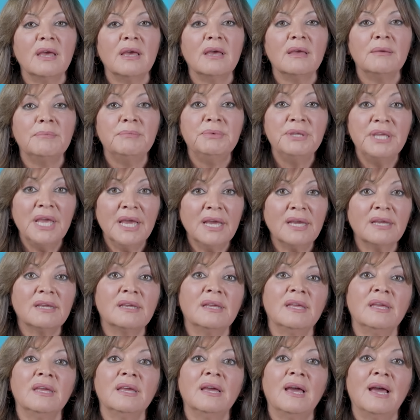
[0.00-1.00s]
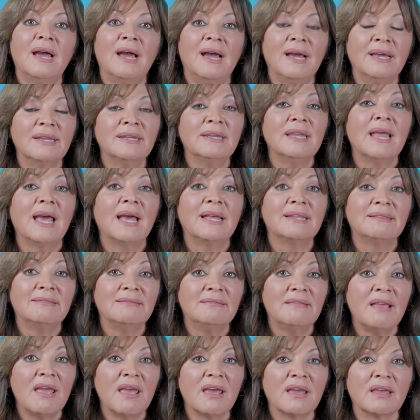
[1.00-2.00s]
بيحكي عن
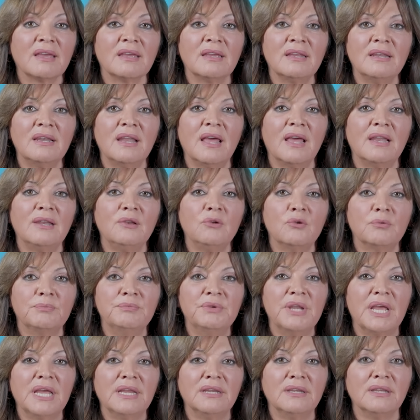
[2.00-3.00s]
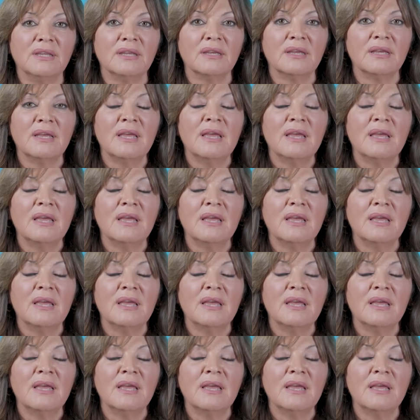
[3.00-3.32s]
الداخل اللبناني